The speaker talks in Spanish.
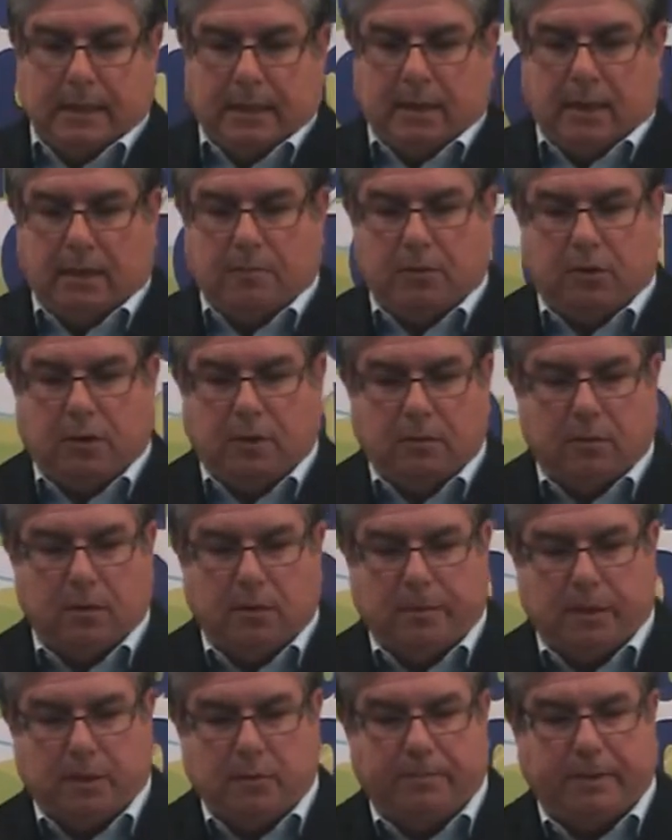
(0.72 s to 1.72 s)
El motivo de
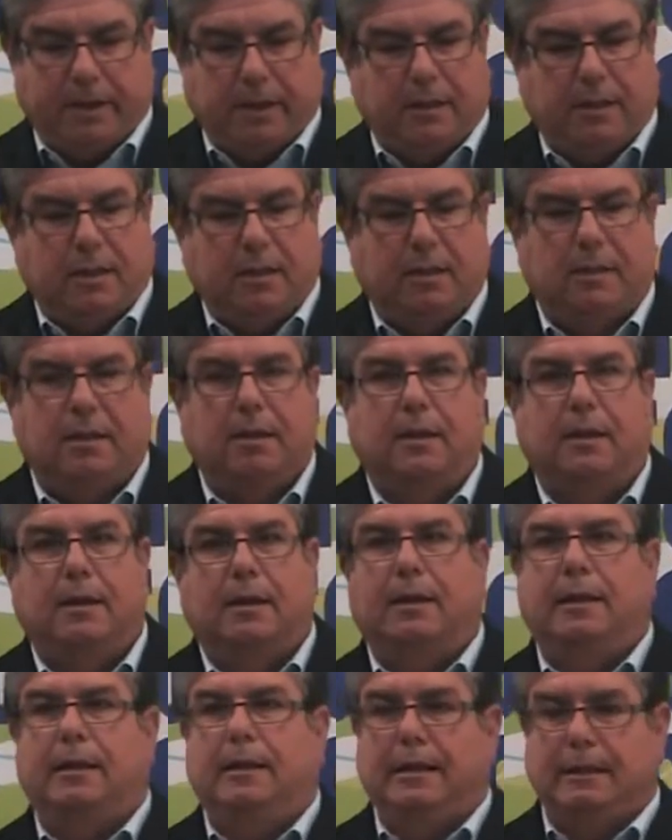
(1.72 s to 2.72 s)
mi comparecencia en
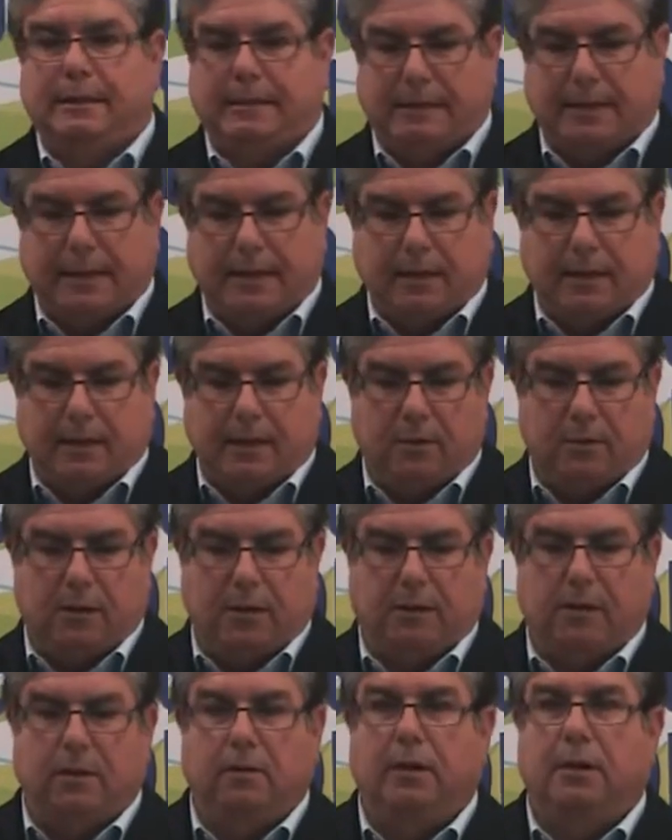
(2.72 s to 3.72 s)
calidad de secretario de
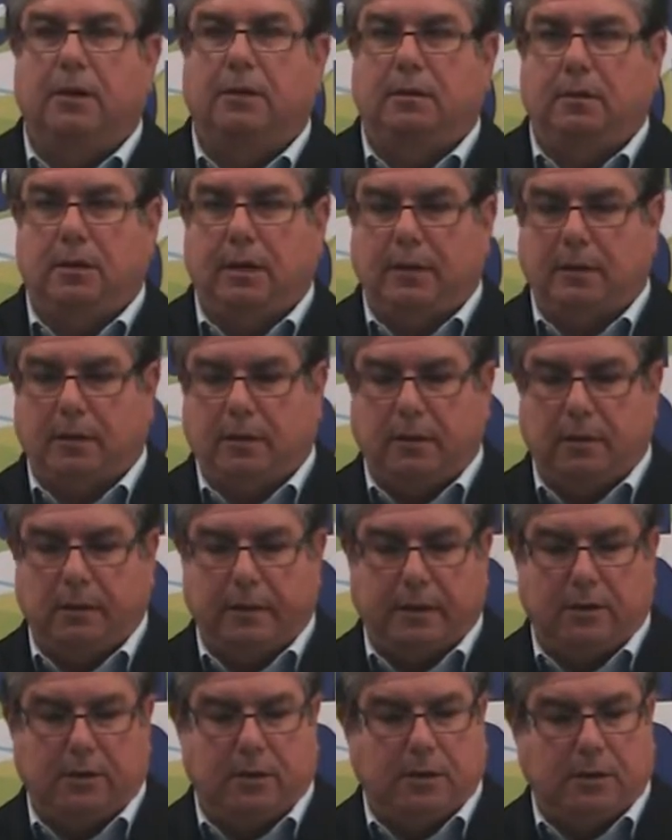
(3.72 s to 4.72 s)
Acción Electoral de
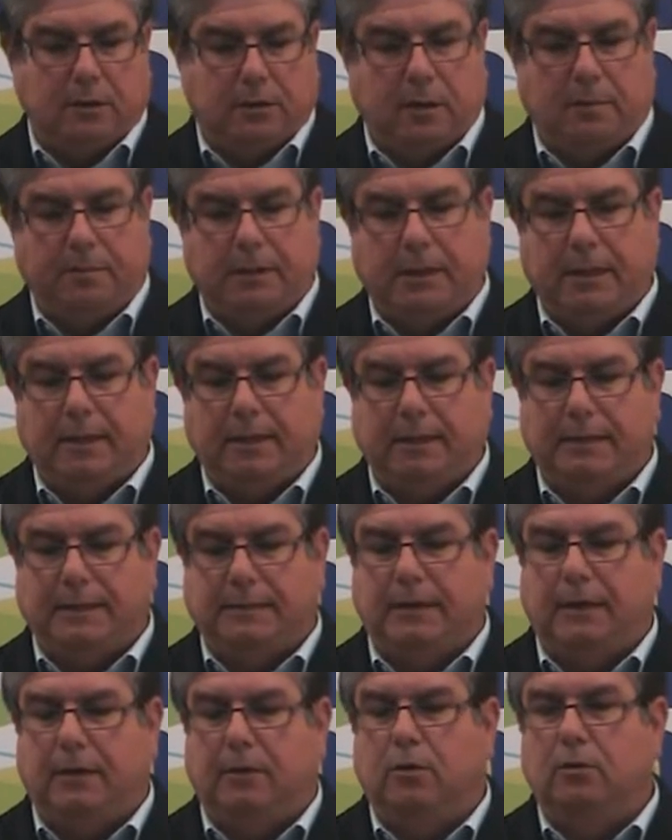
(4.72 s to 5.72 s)
Ciudadanos Independiente de
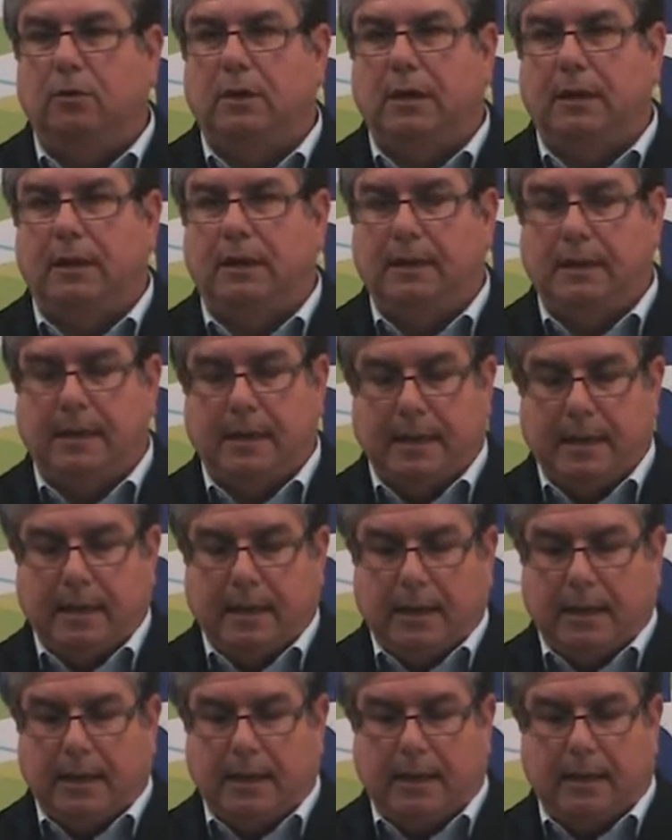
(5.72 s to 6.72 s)
Sanlúcar
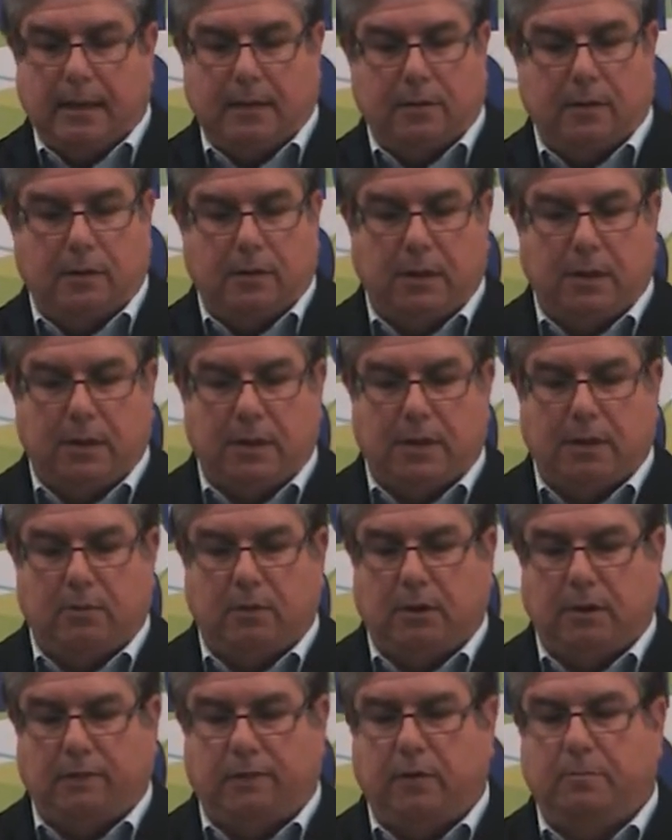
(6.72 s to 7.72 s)
es la de anunciar que
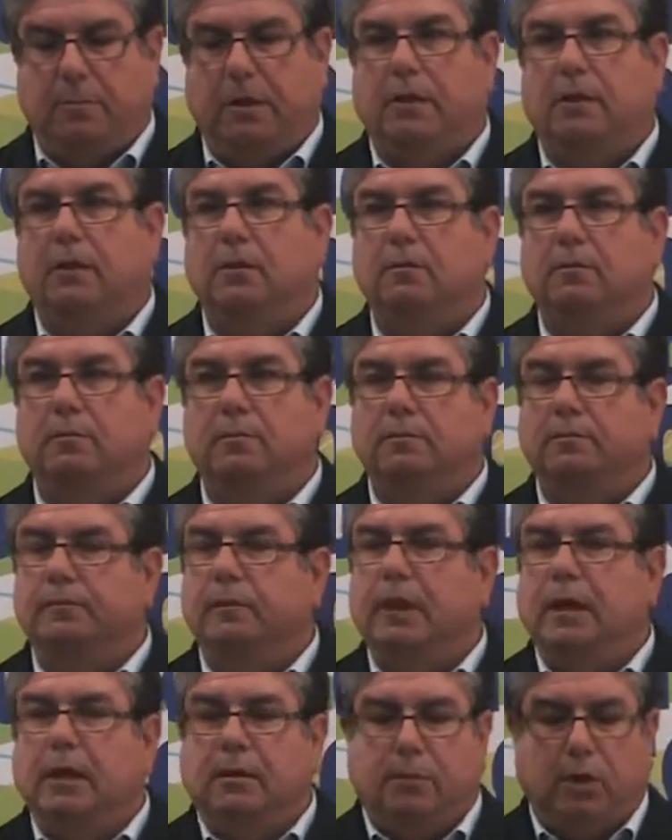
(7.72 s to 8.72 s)
nuestra formación
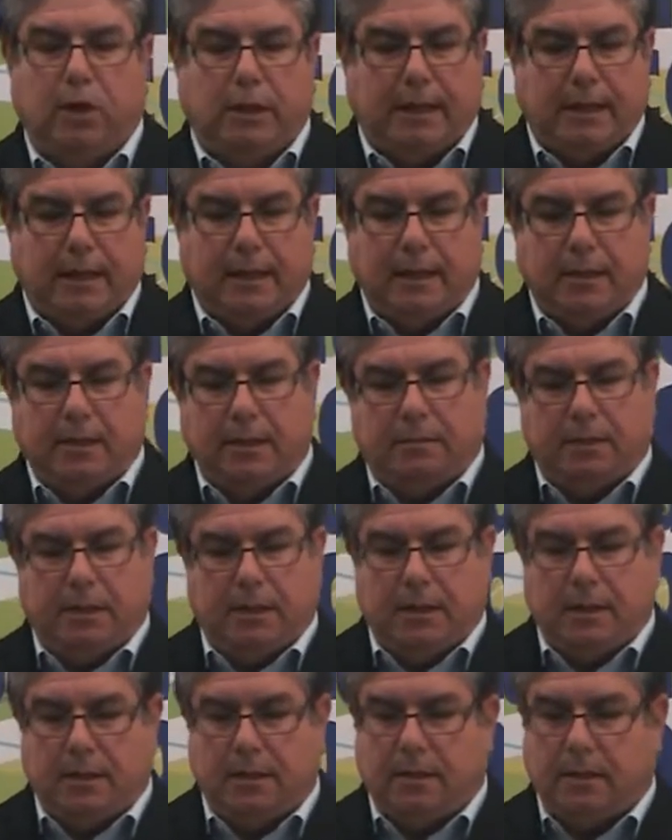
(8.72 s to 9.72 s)
política
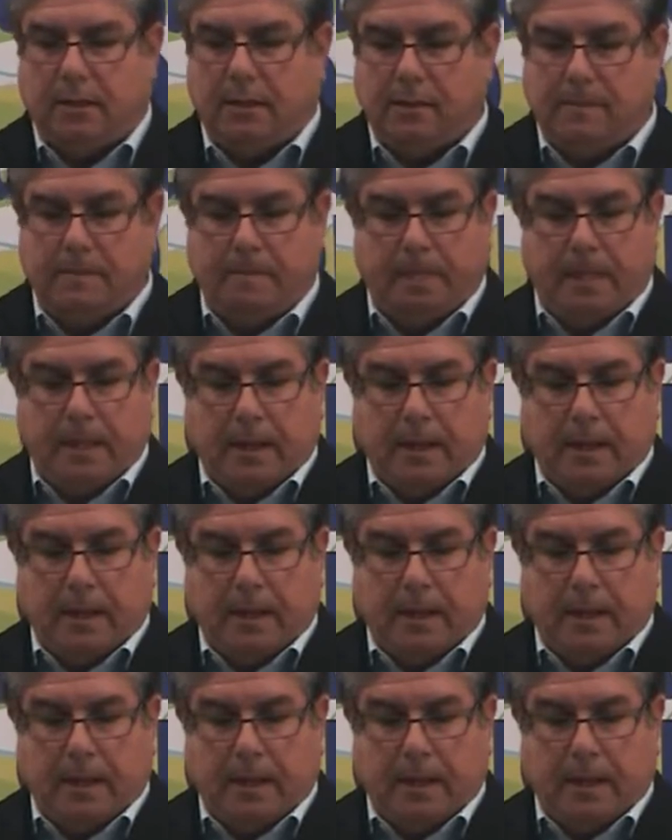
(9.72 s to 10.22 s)
independiente